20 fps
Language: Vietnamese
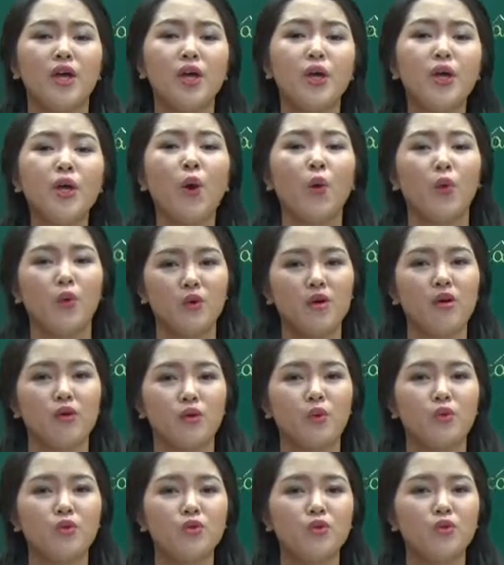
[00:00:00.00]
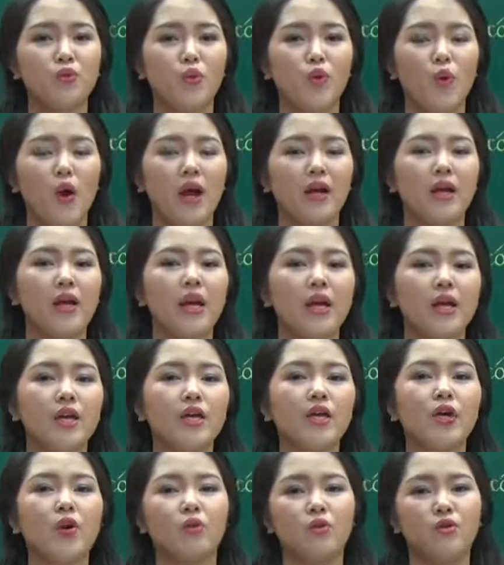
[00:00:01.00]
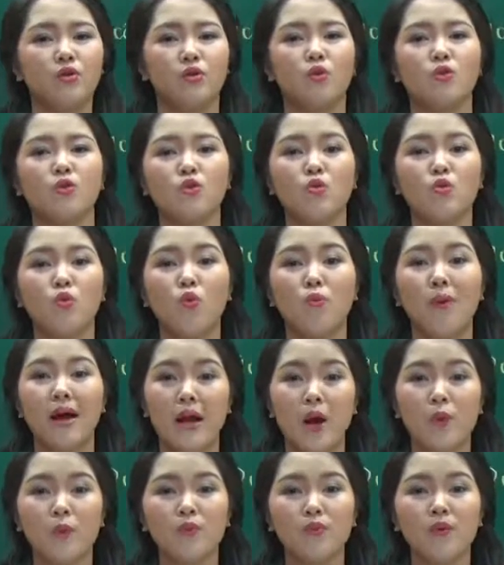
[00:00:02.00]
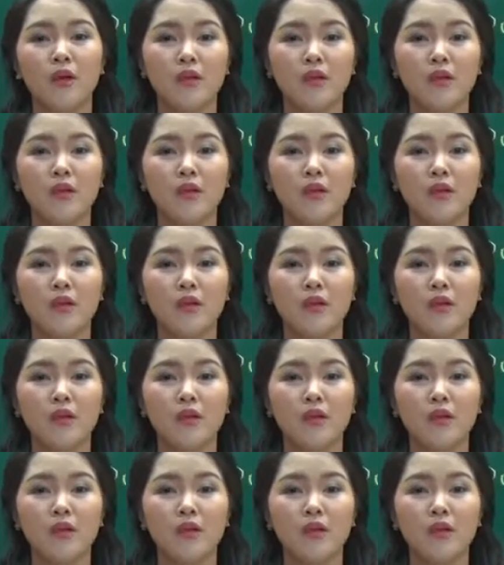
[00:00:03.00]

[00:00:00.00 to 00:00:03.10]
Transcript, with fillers: hiểu được nội dung của đoạn hiểu được nội dung của bài đọc